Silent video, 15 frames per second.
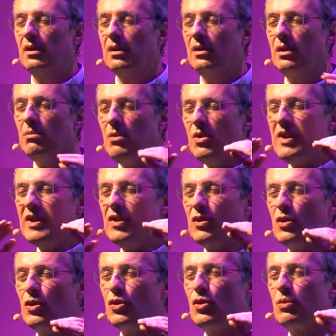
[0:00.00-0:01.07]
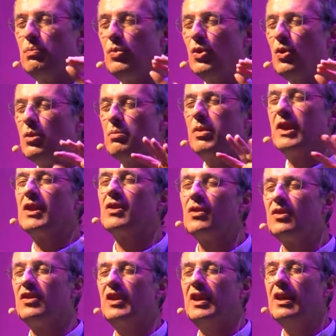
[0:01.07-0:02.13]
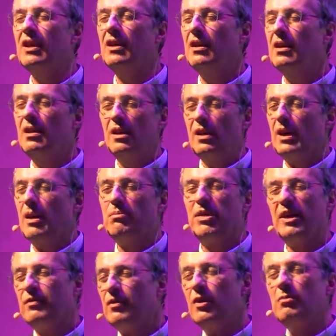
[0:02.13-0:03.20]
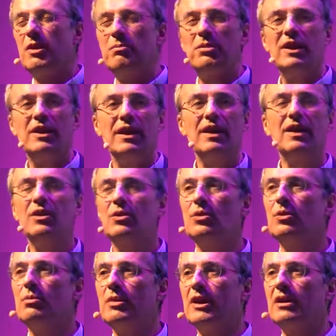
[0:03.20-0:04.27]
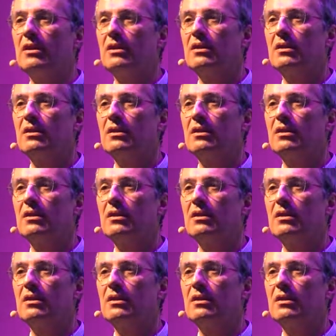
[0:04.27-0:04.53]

Comment est-ce que je peux représenter la plateforme Apidae de demain